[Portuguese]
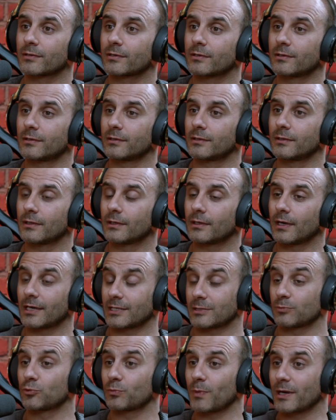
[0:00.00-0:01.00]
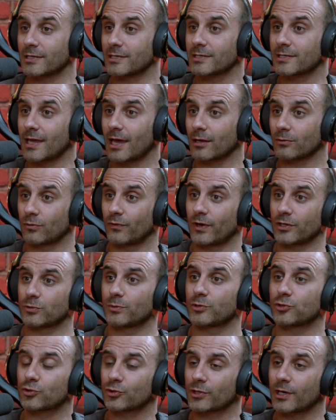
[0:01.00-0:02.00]
que é-se muito mais associado, tu vais a
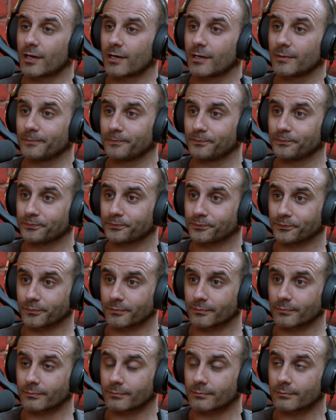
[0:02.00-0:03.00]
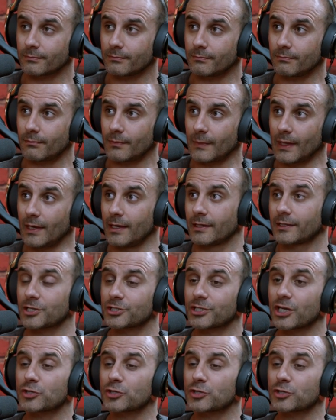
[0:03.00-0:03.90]
uma discoteca e tens de estar